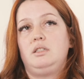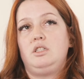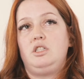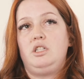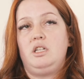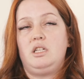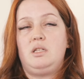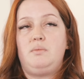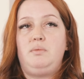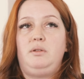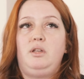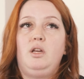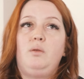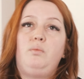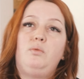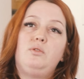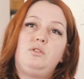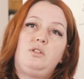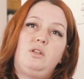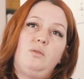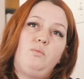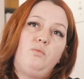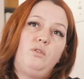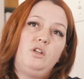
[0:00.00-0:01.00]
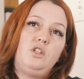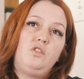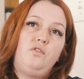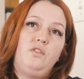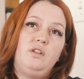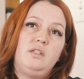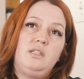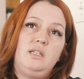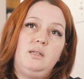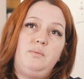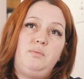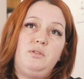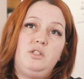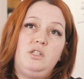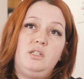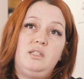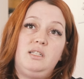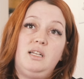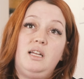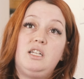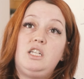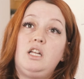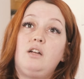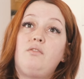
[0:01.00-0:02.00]
j'ai expliqué un peu ce que moi je faisais. Puis j'ai
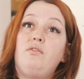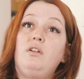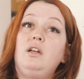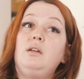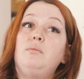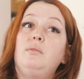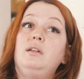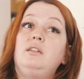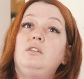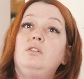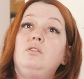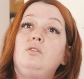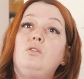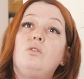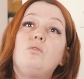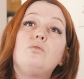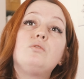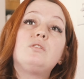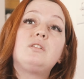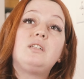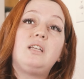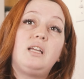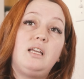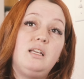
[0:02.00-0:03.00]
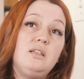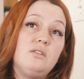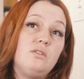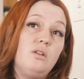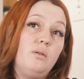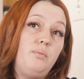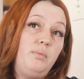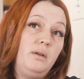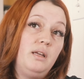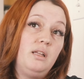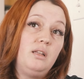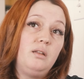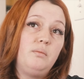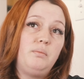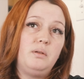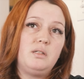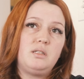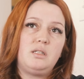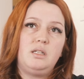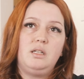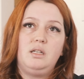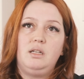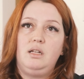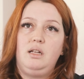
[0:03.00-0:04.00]
dit à chaque fois, Emma, t'as une grosse crise de peine
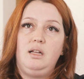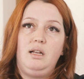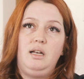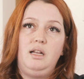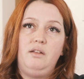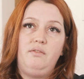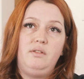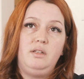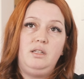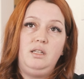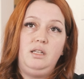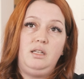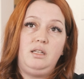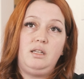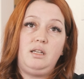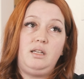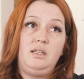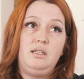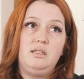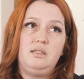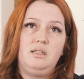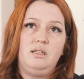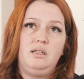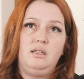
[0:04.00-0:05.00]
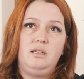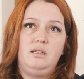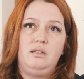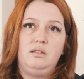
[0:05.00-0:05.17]
parce qu'elle avait des crises